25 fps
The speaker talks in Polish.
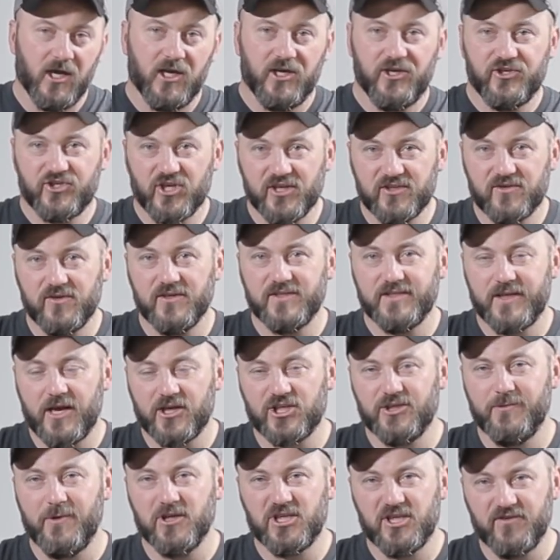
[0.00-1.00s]
I często jest
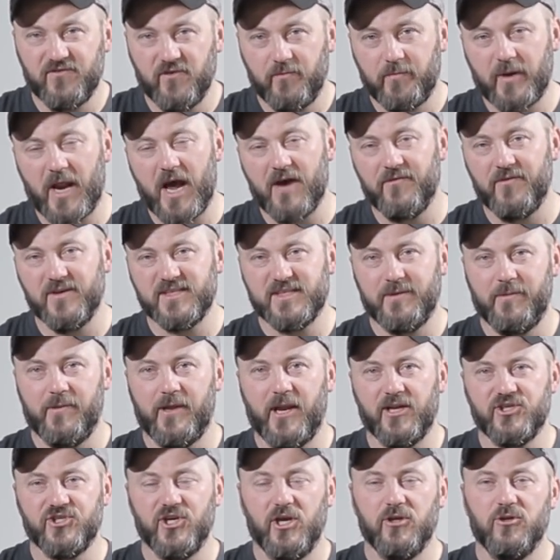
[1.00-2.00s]
tak, że macie wyprawę,
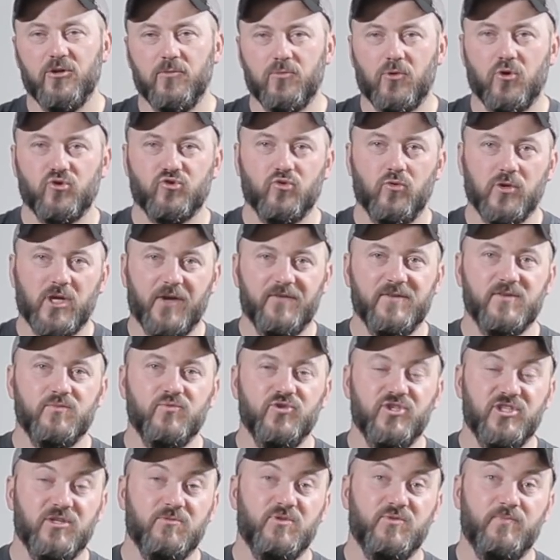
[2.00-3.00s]
zabieracie jedną koszulkę, więc
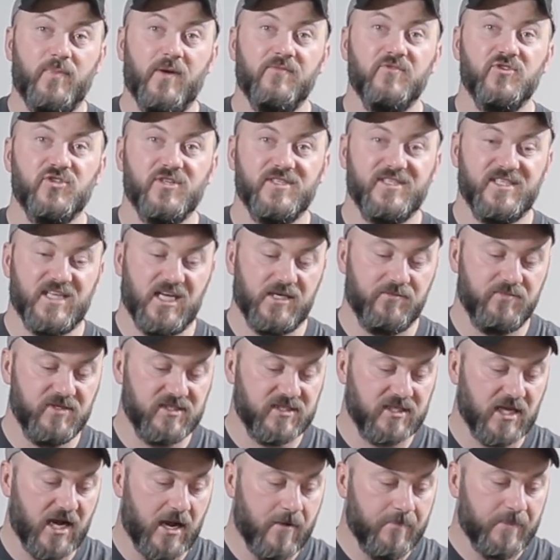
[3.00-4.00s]
musicie być pewni, że jest
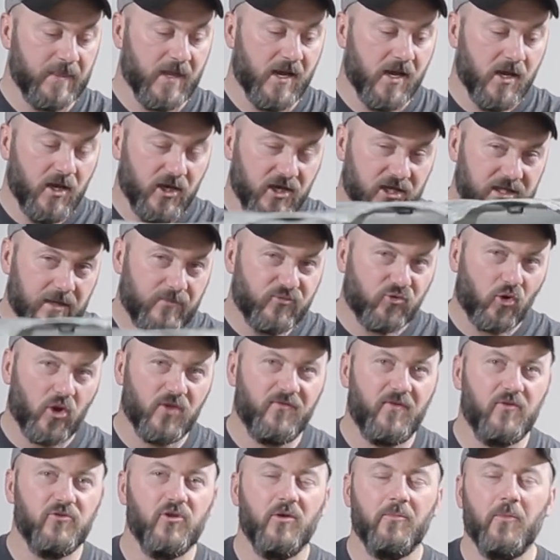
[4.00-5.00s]
zajebista i na
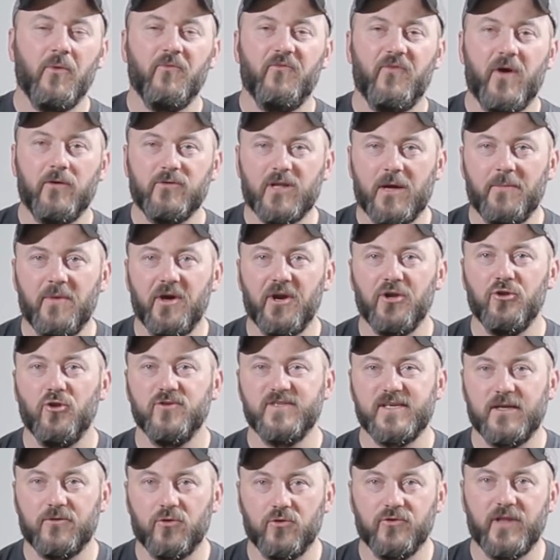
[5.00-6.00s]
przykład wełna, marynosa
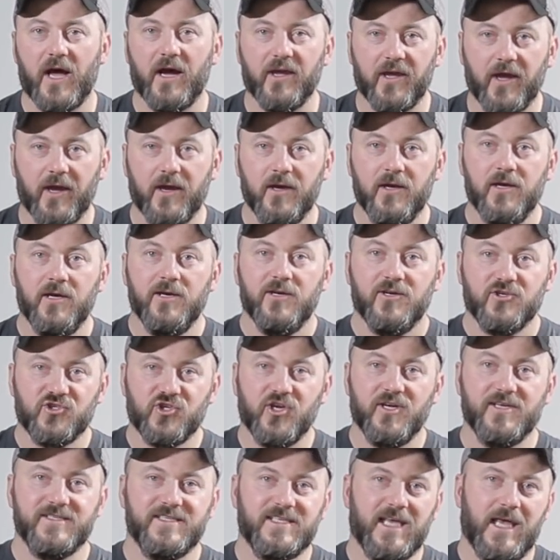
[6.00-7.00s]
merynosa to daje,
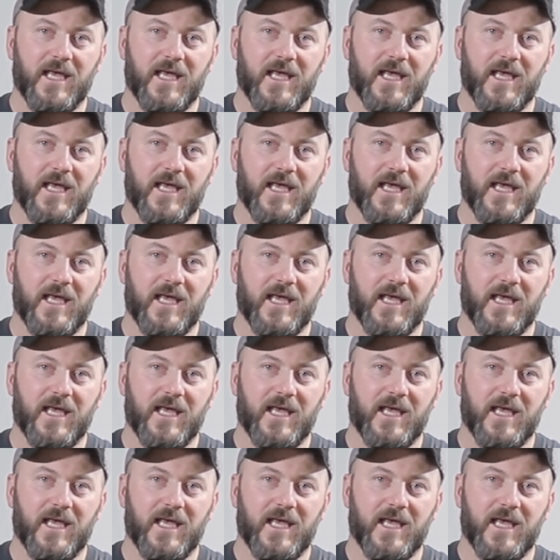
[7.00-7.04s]
że jest